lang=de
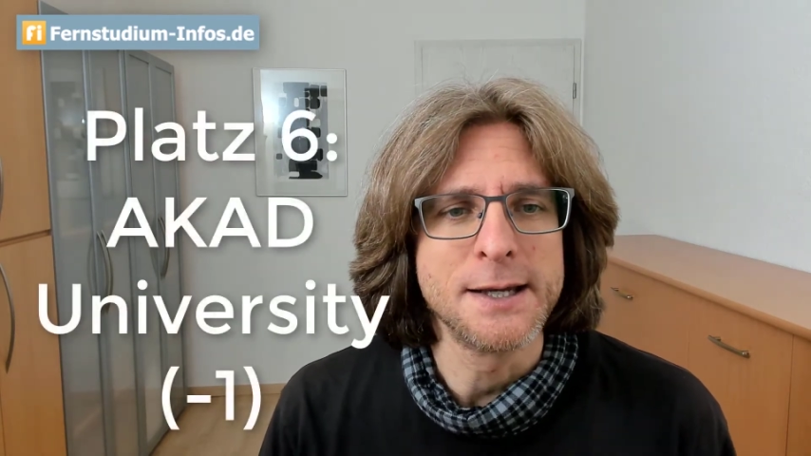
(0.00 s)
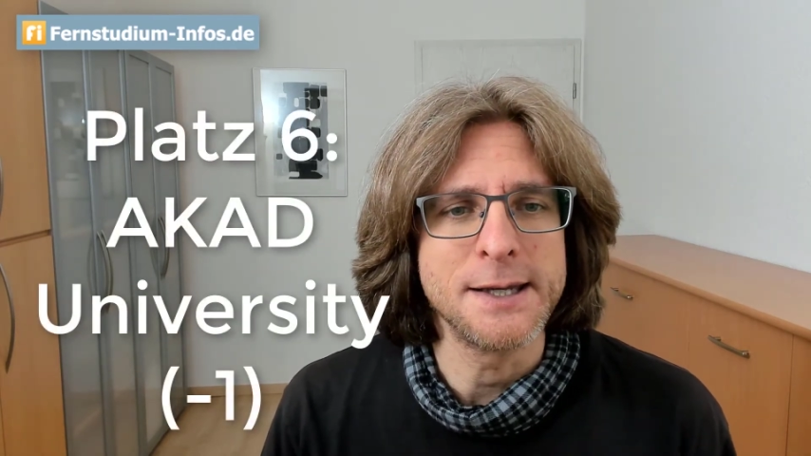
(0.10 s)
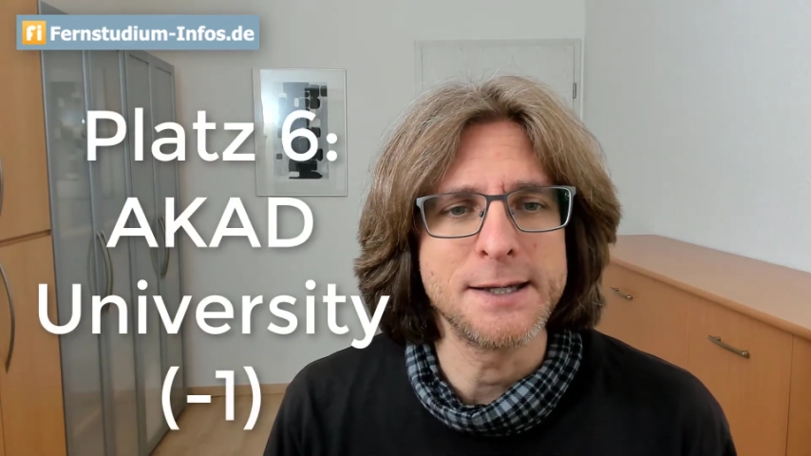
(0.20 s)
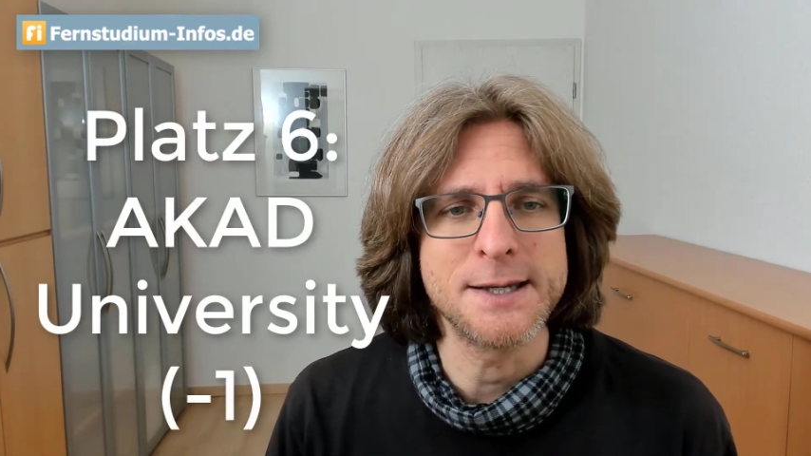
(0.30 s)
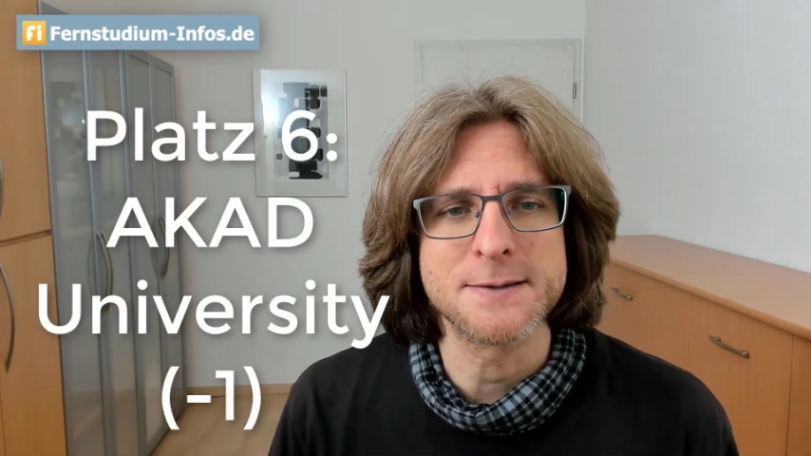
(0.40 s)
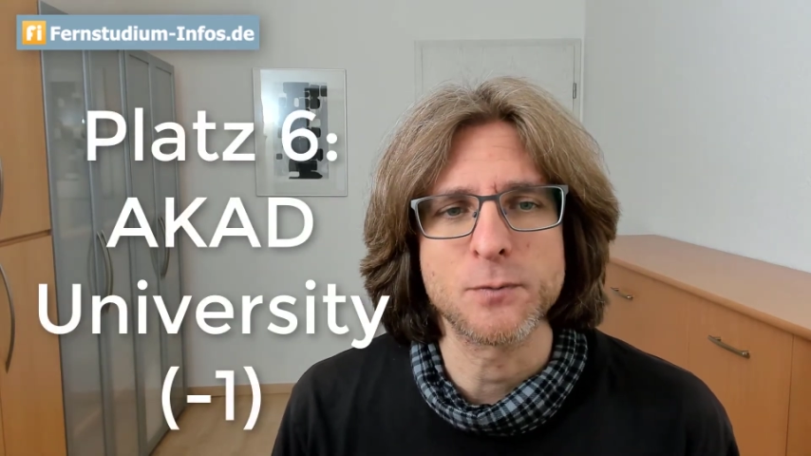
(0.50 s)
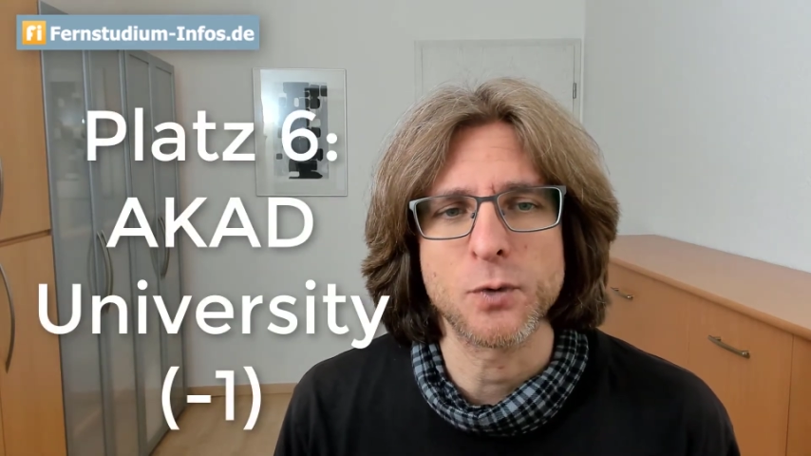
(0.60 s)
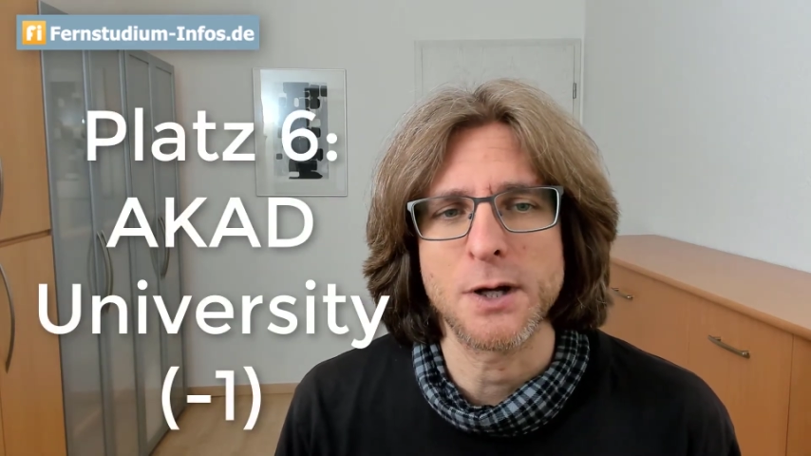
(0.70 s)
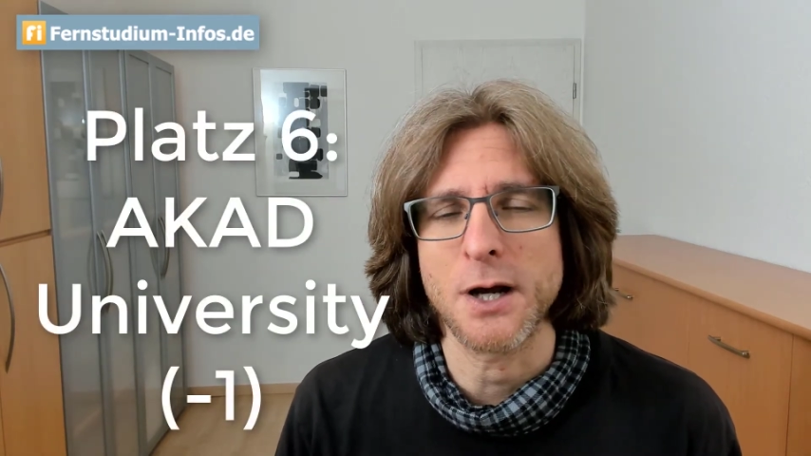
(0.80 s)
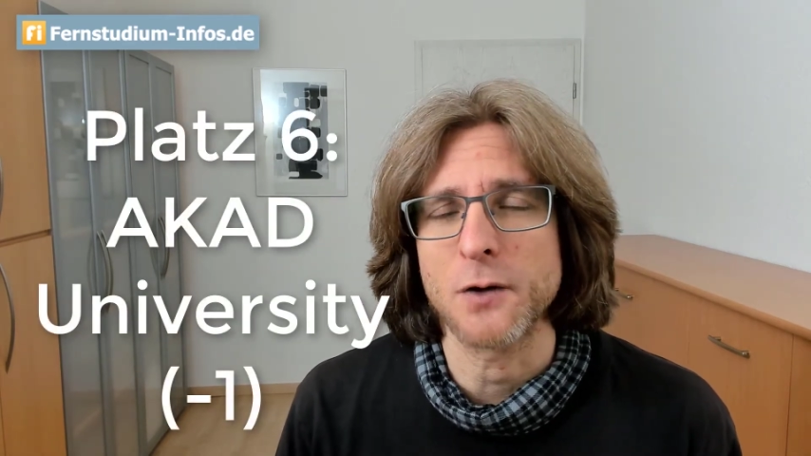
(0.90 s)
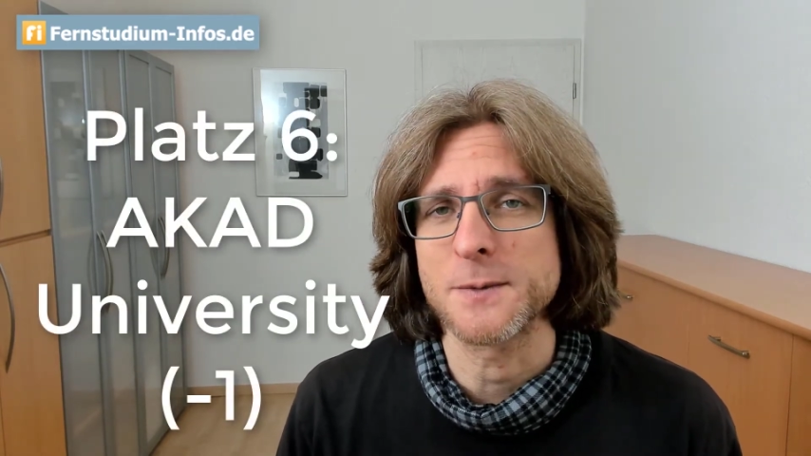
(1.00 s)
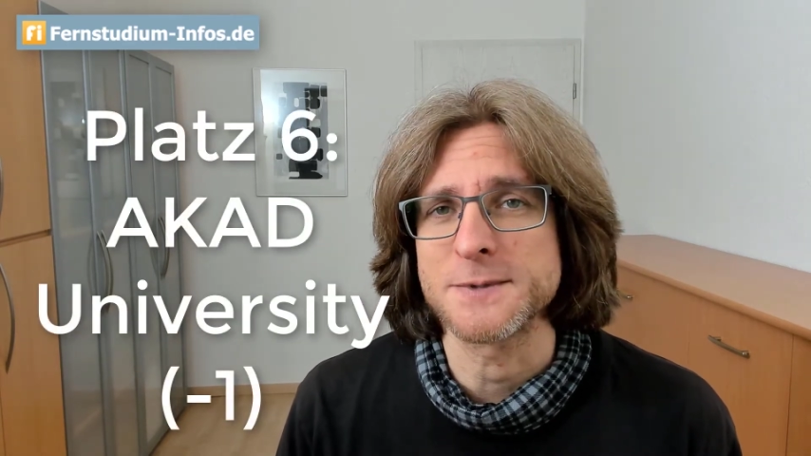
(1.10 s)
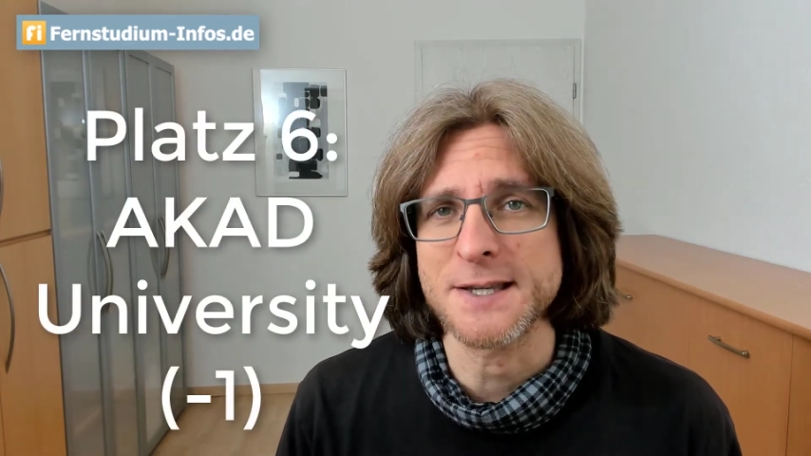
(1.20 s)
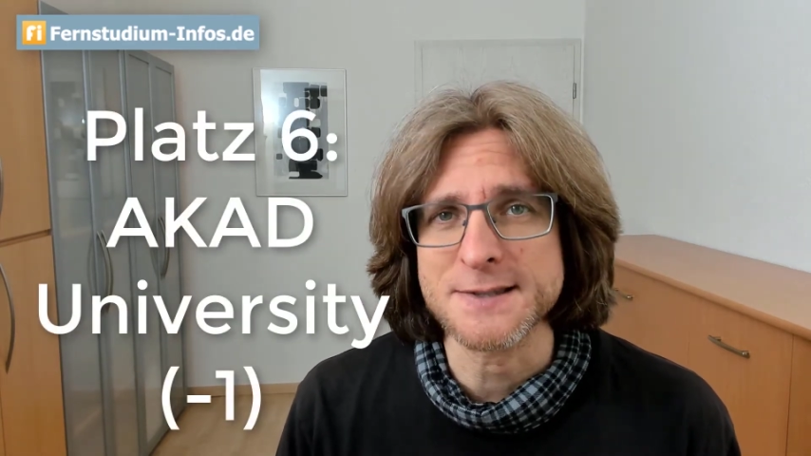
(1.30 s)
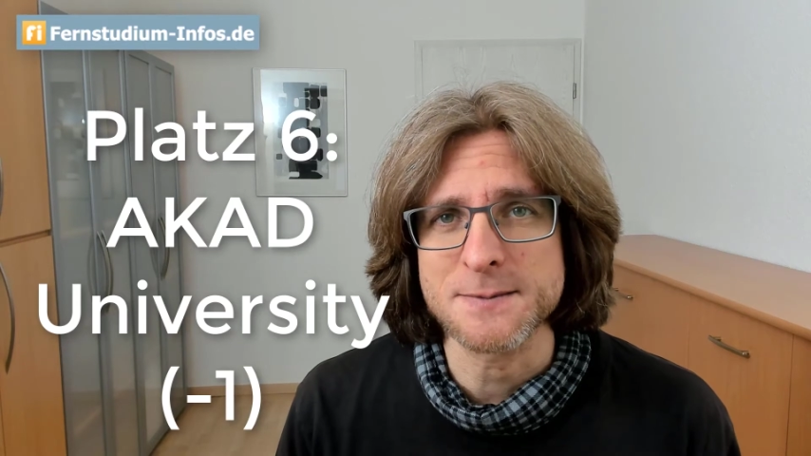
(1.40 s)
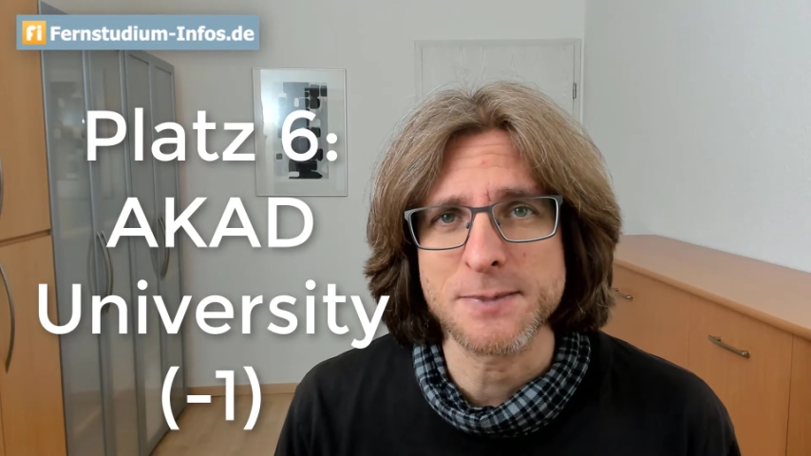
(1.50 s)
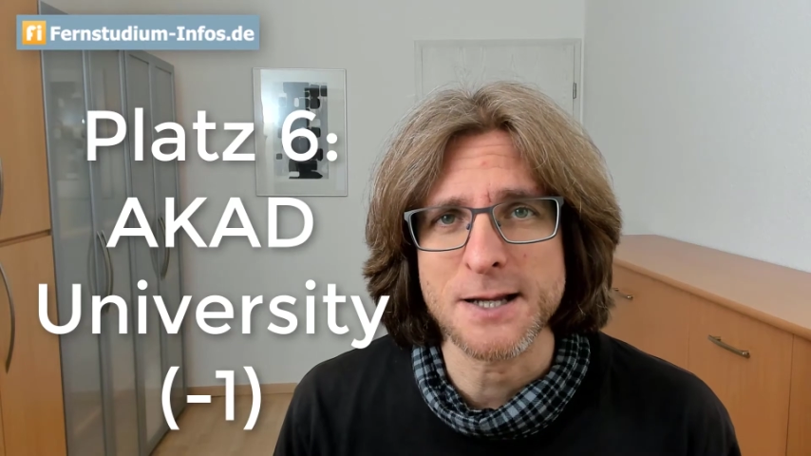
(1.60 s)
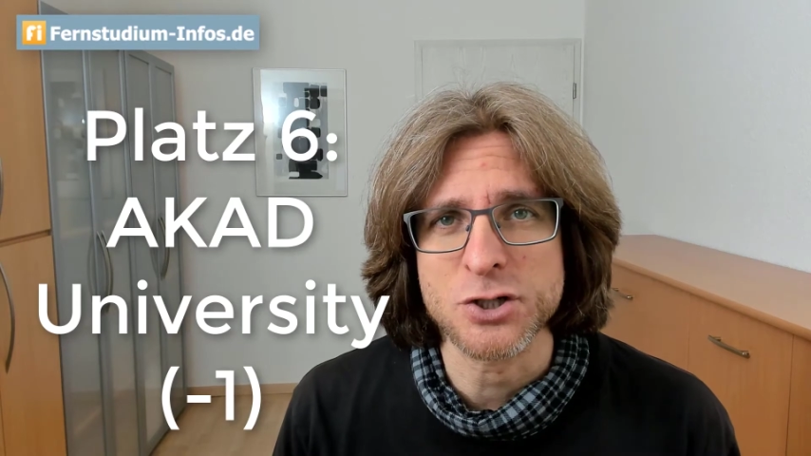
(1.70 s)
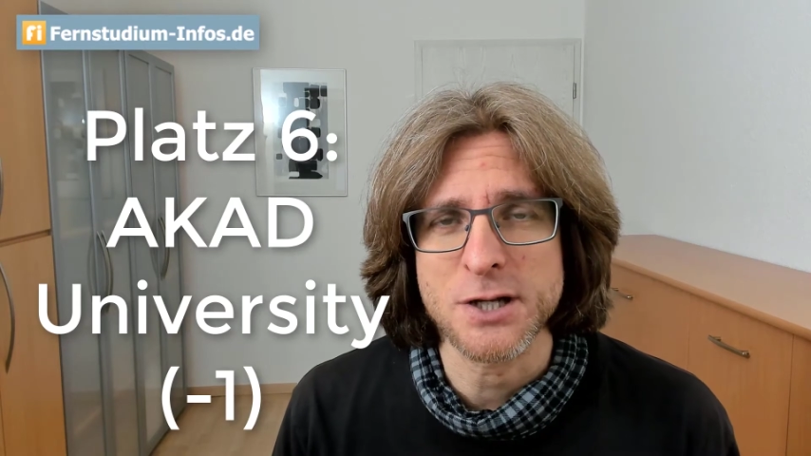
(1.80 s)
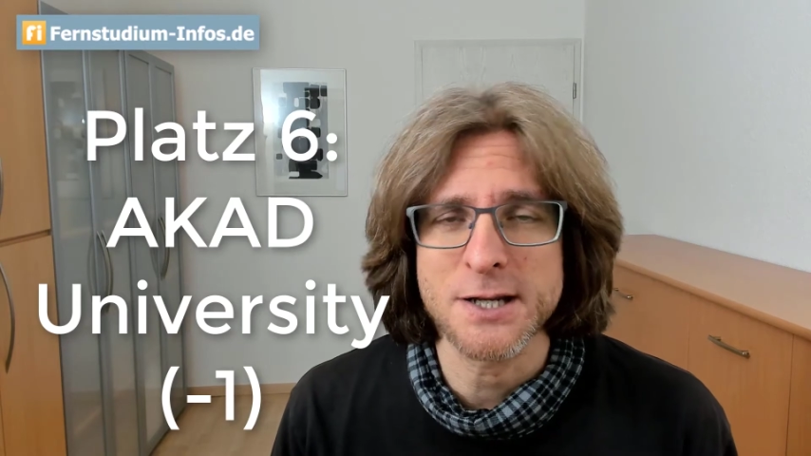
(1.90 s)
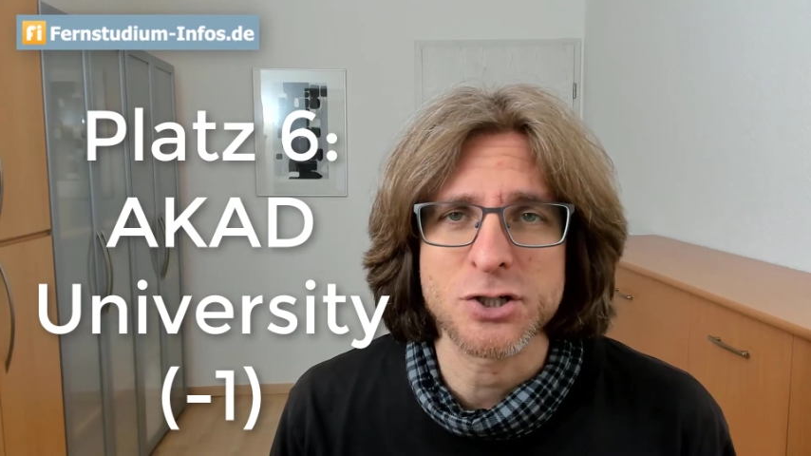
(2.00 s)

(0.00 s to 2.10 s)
die in diesem Monat auf dem sechsten Platz steht,